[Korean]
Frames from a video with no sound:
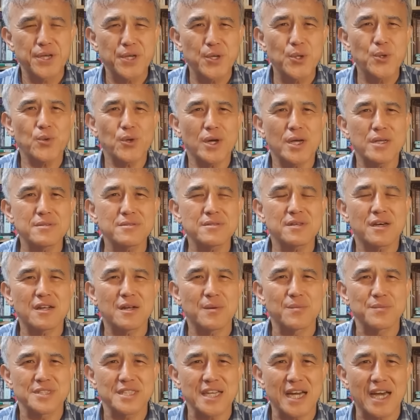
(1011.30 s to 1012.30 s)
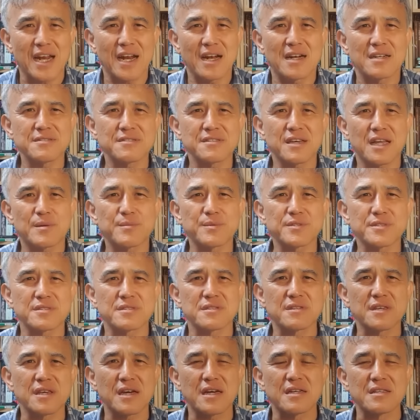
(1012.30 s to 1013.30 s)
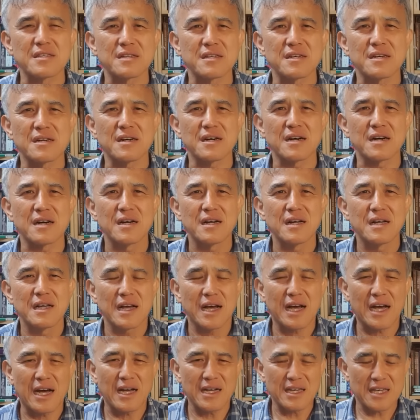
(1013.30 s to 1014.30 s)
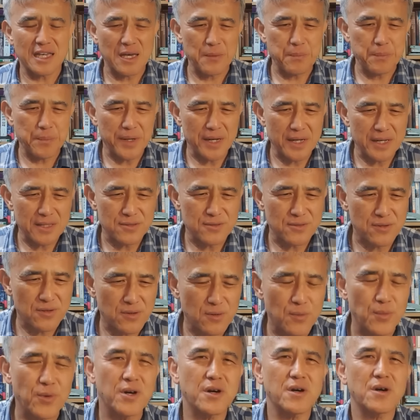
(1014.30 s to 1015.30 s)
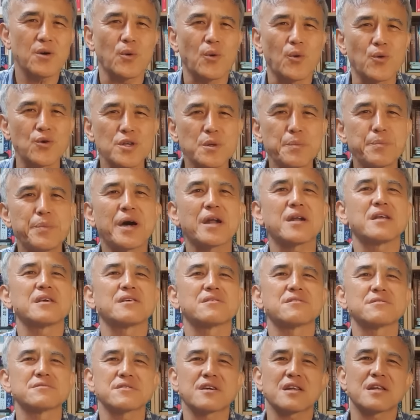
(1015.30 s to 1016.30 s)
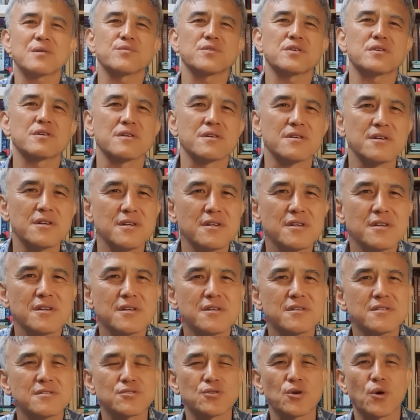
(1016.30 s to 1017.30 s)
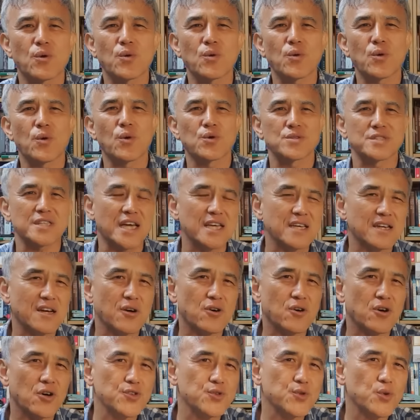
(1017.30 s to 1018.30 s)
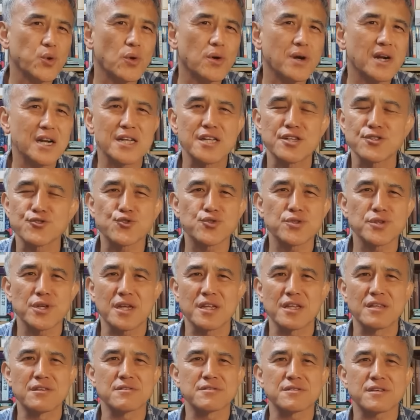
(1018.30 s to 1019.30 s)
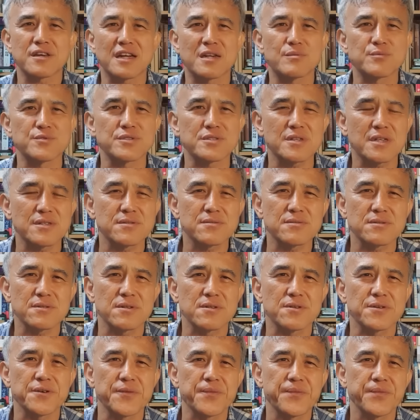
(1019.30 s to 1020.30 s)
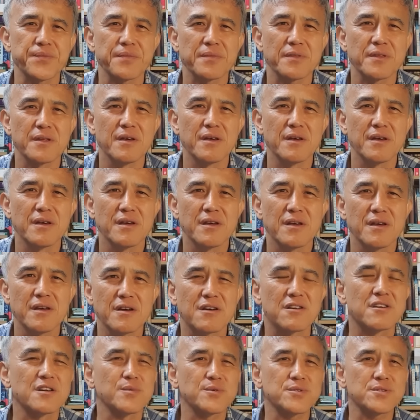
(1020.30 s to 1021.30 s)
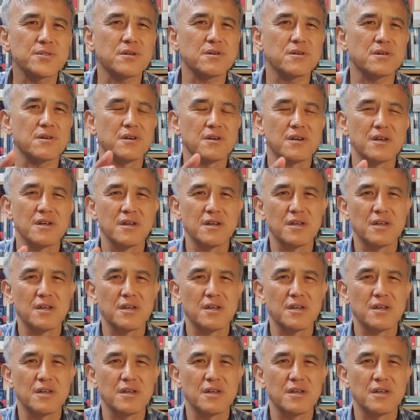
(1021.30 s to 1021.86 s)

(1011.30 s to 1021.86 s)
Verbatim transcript: 필요한 사람, 잘하는 사람을 쓴 게 아니라 각 개파에서 옹립하는 이런 사람들을 썼고 자기가 컨트롤할 수 있는 사람을 썼어요. 그러면서